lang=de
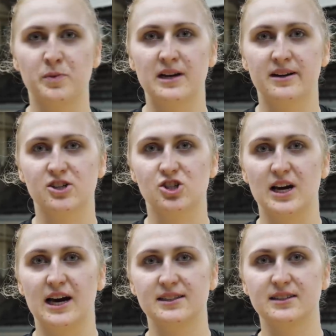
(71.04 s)
Spiel
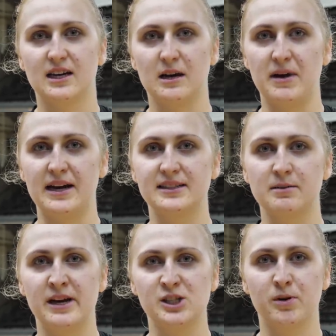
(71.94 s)
gestartet, haben eigentlich
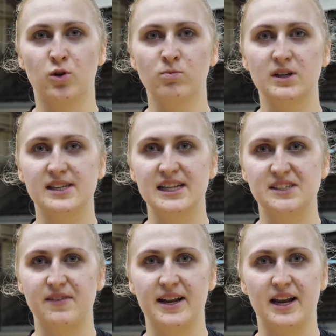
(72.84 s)
den Matchplan
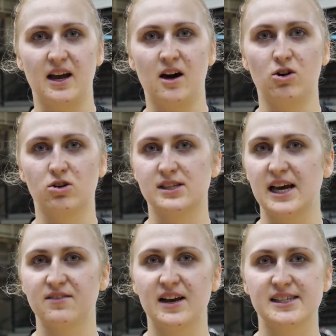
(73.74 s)
umgesetzt, waren auch
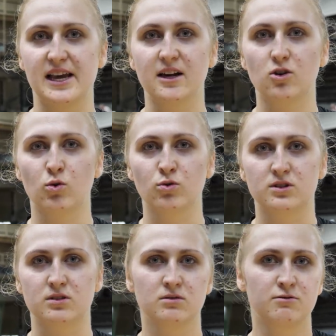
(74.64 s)
zeitweise echt gut
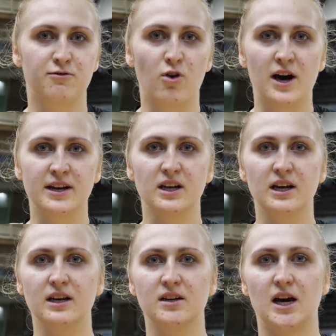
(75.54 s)
vorne,
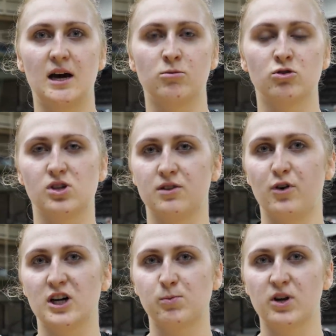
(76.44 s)
haben unseren
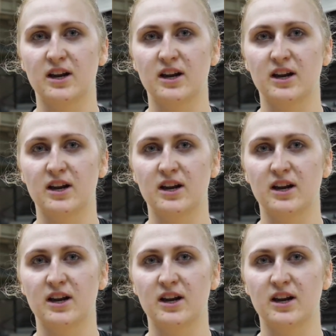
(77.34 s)
Vorsprung